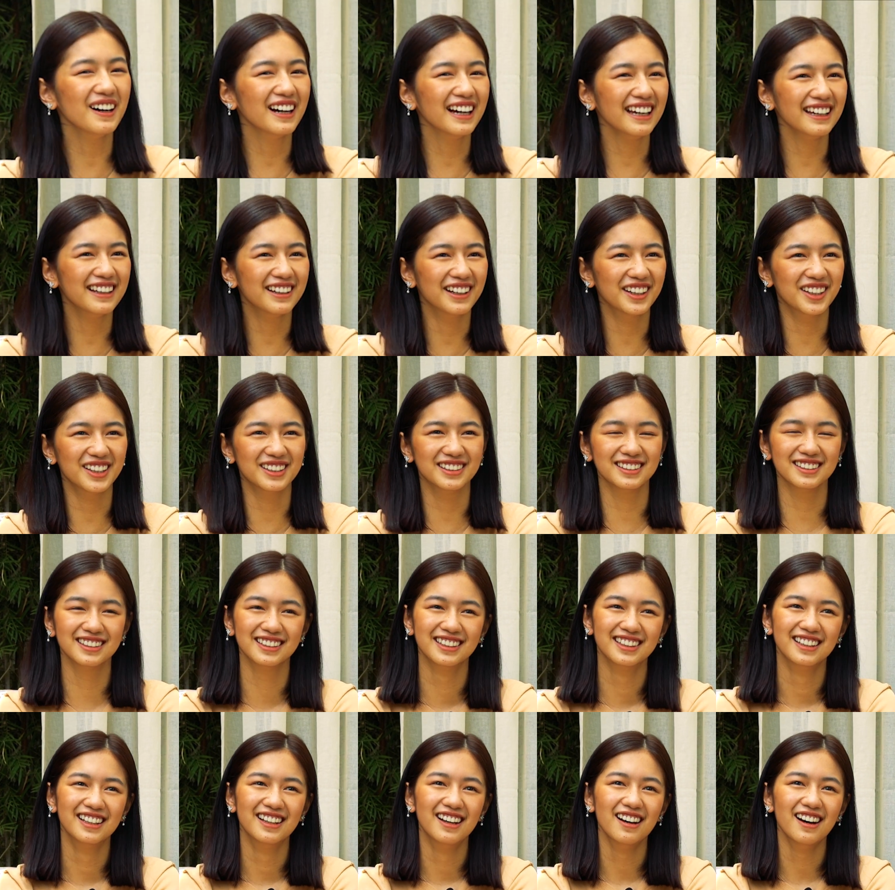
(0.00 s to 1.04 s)
ngayon,
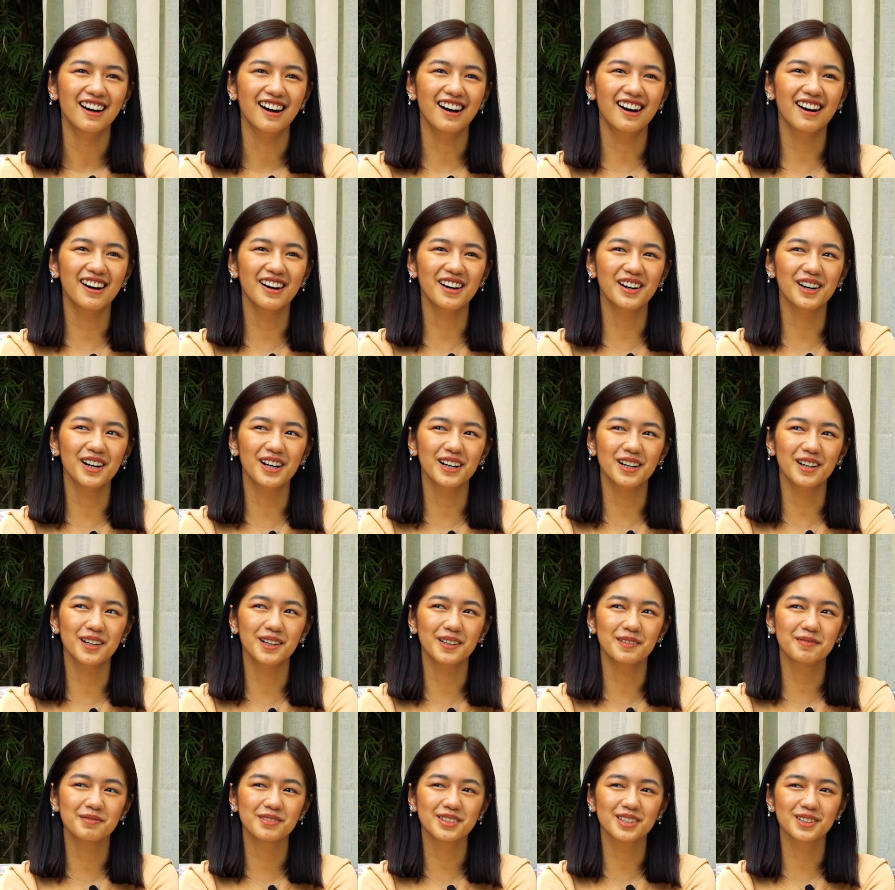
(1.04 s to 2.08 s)

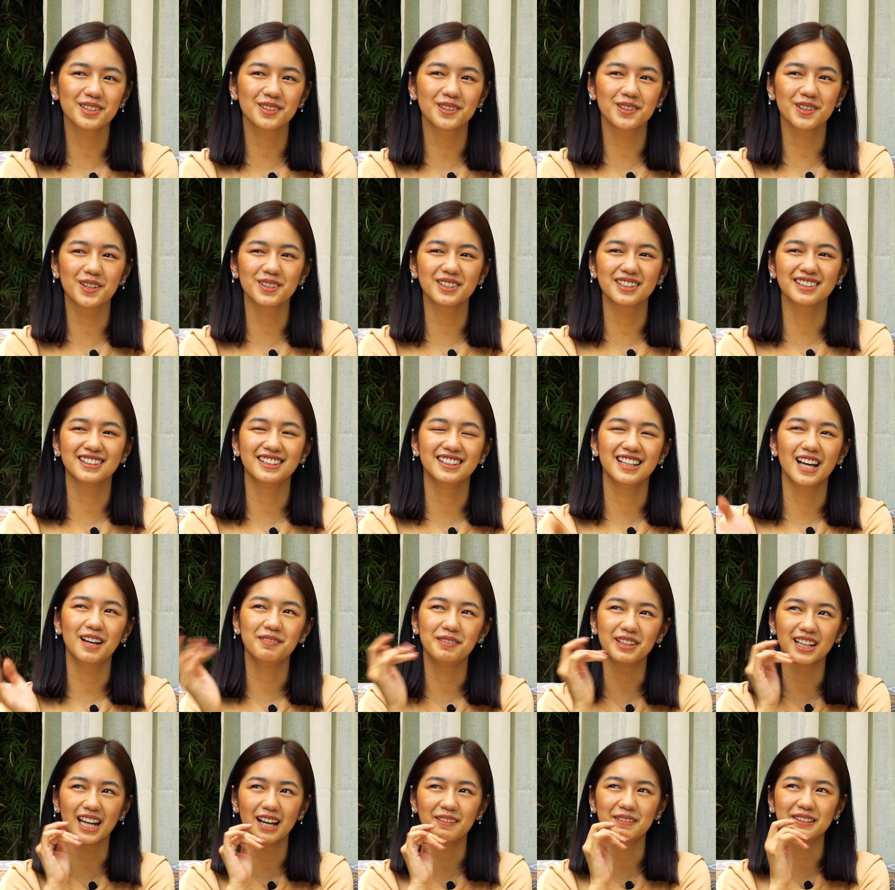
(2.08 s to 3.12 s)
um, siguro sa
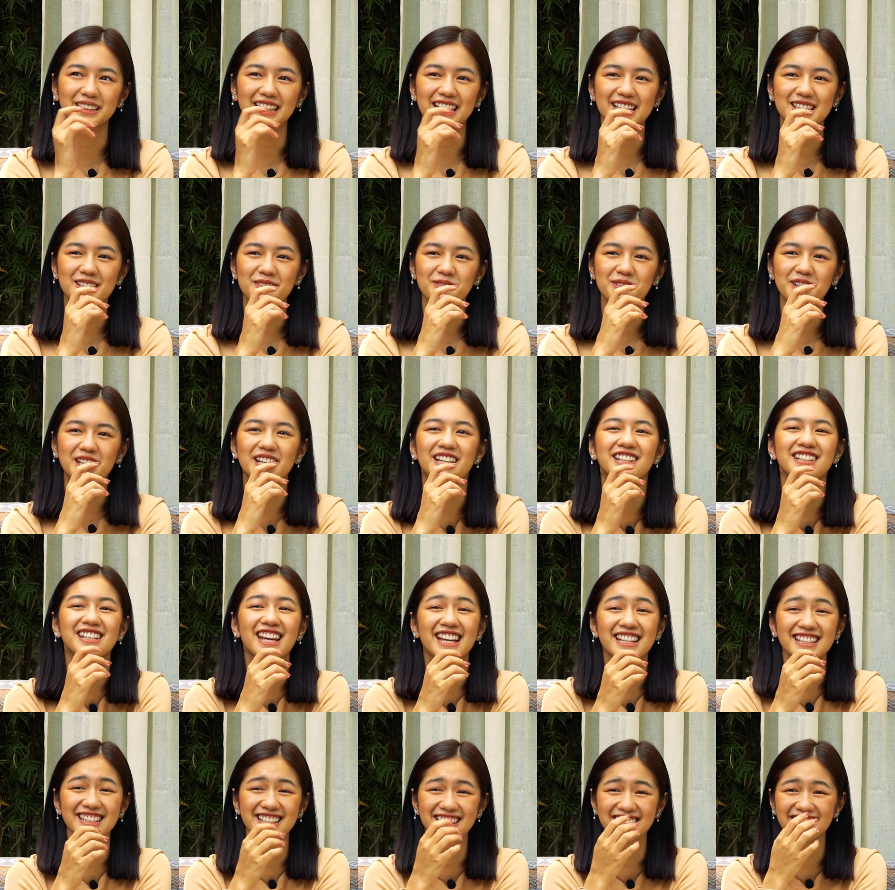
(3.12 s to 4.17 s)
dinami-rami ng
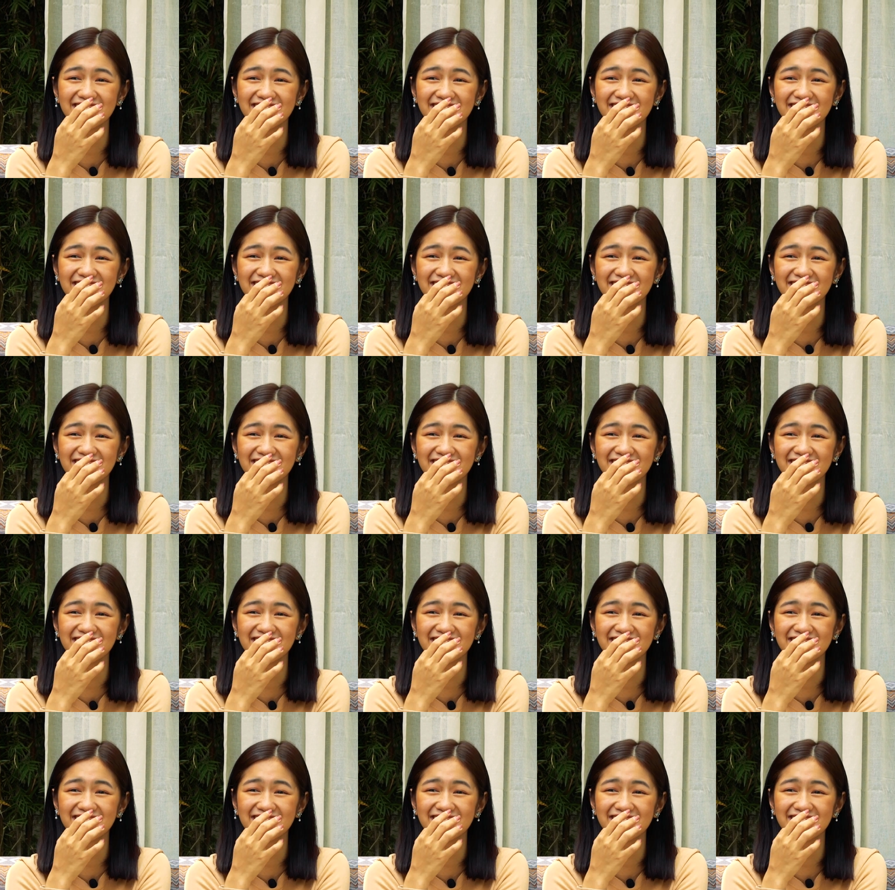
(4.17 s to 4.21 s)
experience,